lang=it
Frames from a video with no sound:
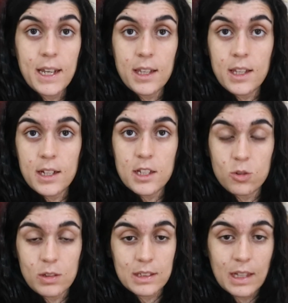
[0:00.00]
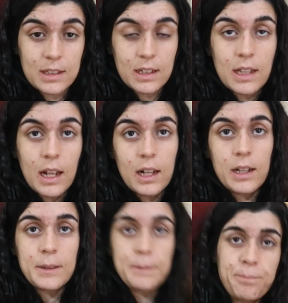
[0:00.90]
Ieri sono andata
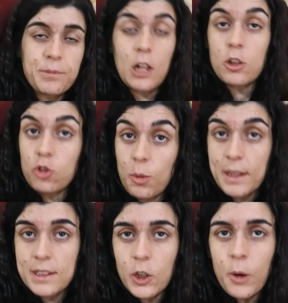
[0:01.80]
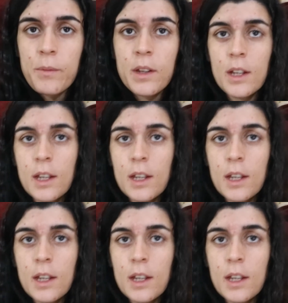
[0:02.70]
dal, dall'ortopedico